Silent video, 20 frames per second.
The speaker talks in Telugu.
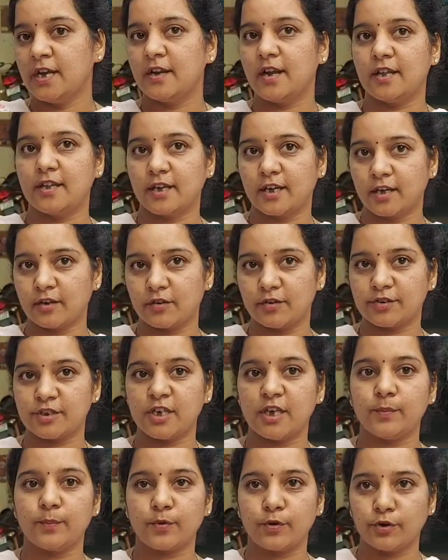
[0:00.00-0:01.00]
నా దగ్గరకు వచ్చి
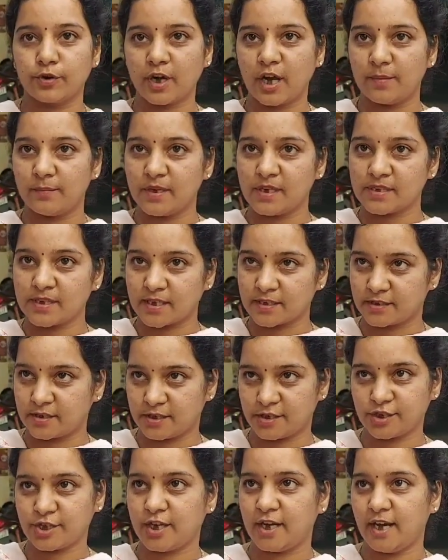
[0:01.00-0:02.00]
ఈ ప్రోగ్రామ్ని
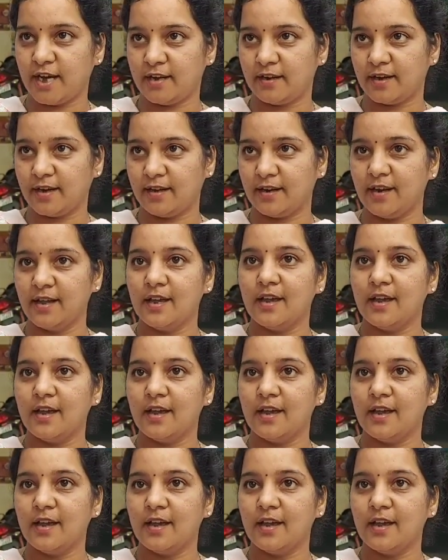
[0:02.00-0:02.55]
సక్సెస్ చేయండి